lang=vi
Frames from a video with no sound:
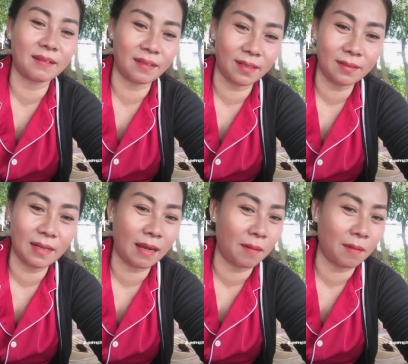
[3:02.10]
là đỉnh
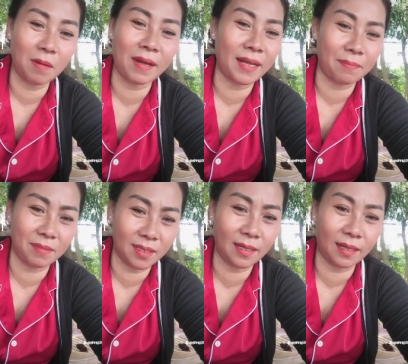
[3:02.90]
đàn ông không ai làm
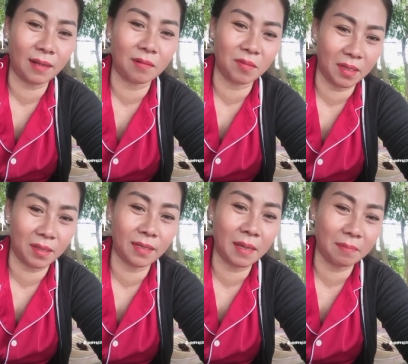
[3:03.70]
được như anh đâu nói thiệt
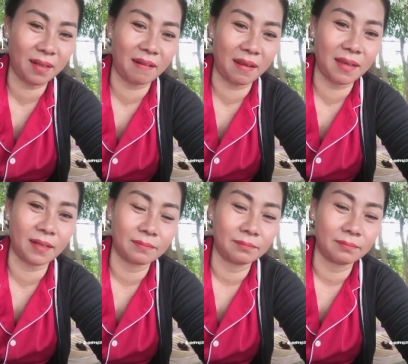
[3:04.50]
em rất là nể anh